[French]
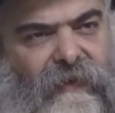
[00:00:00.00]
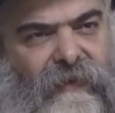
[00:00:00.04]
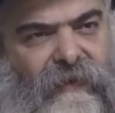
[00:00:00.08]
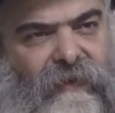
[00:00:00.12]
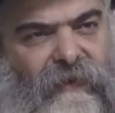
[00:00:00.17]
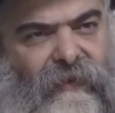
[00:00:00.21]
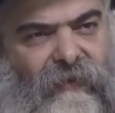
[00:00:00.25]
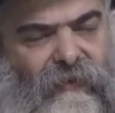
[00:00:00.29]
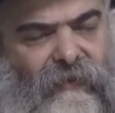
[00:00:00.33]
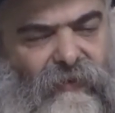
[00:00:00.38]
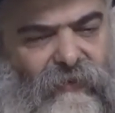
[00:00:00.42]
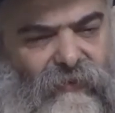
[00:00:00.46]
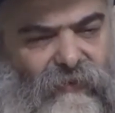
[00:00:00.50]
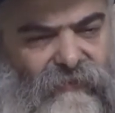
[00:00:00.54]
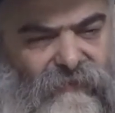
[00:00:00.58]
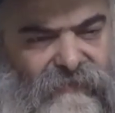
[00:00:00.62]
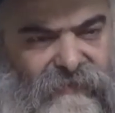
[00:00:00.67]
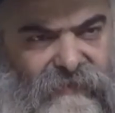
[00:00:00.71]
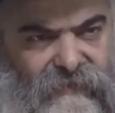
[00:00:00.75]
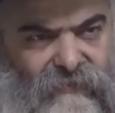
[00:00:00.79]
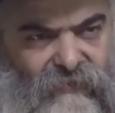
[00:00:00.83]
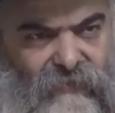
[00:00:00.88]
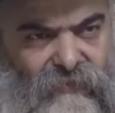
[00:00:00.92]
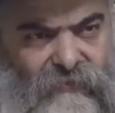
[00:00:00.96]
Le,
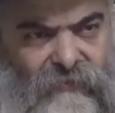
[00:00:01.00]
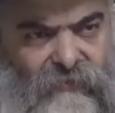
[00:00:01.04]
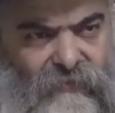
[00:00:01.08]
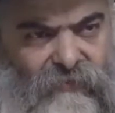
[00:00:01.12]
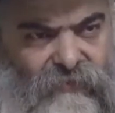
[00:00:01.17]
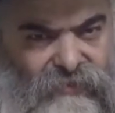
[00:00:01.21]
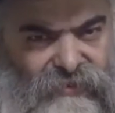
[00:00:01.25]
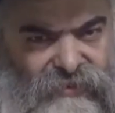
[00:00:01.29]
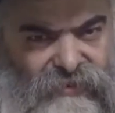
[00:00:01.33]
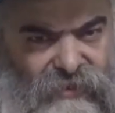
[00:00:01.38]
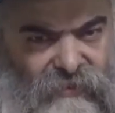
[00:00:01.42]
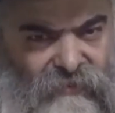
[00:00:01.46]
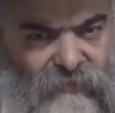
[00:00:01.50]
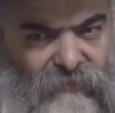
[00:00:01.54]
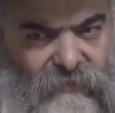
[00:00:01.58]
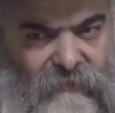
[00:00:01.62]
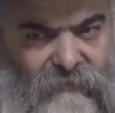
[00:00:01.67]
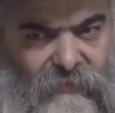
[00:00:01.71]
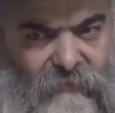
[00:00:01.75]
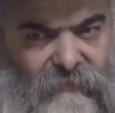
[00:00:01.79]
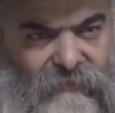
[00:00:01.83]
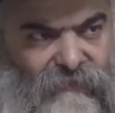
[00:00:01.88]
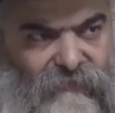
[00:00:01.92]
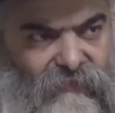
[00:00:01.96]
nigoun, Nigun, le chant
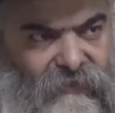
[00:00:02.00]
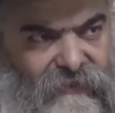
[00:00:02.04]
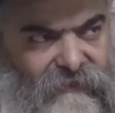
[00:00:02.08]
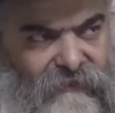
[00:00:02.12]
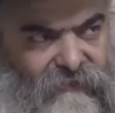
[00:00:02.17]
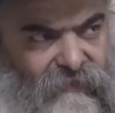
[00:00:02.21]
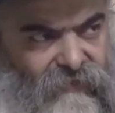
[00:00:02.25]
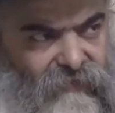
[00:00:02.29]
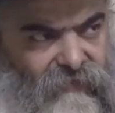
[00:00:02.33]
lui-même, il doit être